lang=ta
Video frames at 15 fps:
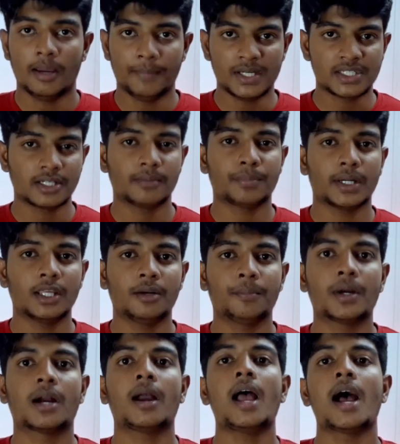மென்ஷன் பண்ணி
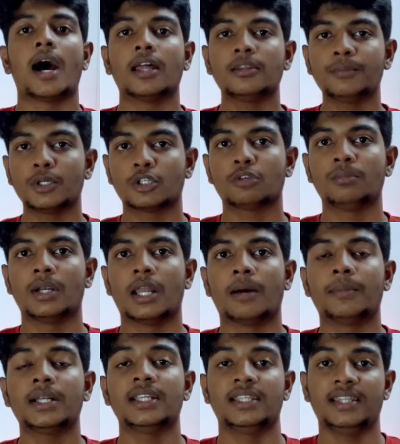பண்ணியிருப்பாங்க அது மட்டும்
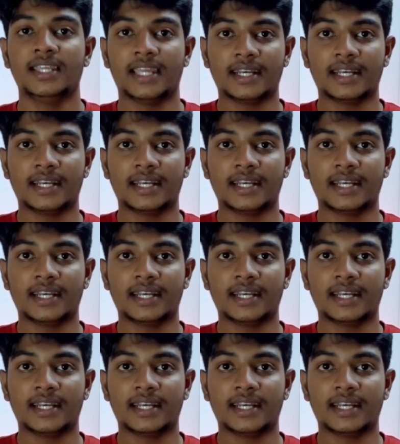இல்லாமல் இது